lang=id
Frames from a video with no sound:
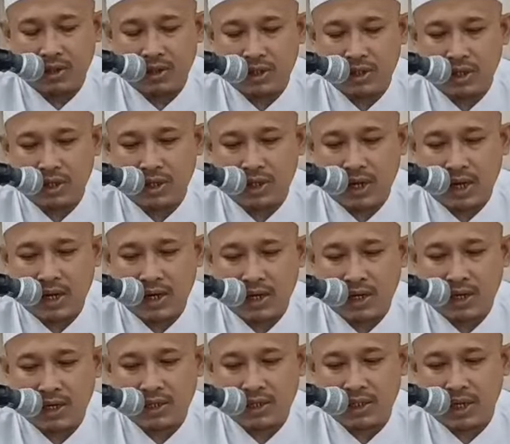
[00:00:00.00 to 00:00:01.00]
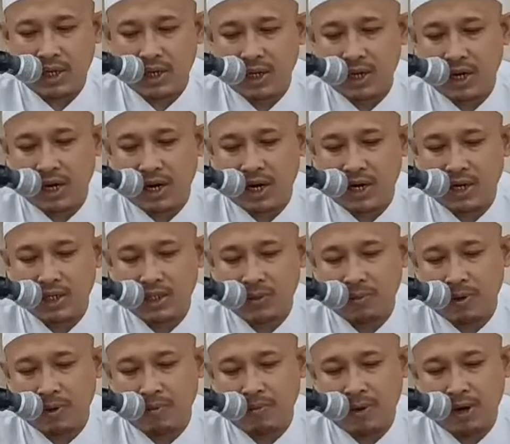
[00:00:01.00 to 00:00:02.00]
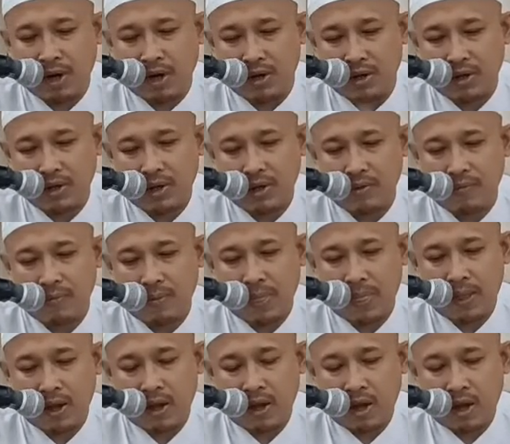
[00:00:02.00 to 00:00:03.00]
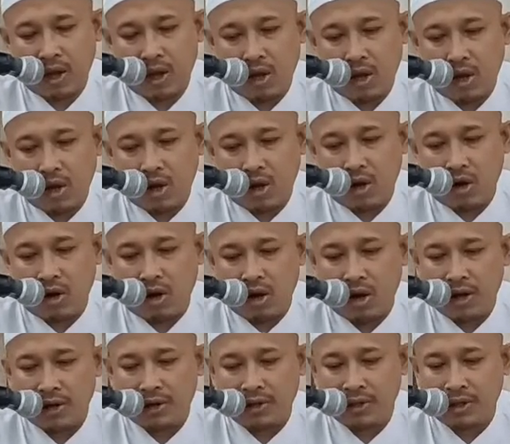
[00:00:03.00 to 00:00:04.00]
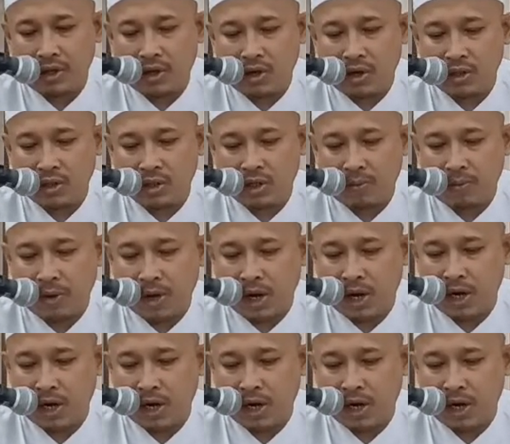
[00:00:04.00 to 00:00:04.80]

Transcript: diceritakan sange Anas bin Malik. Qala ngendika sapa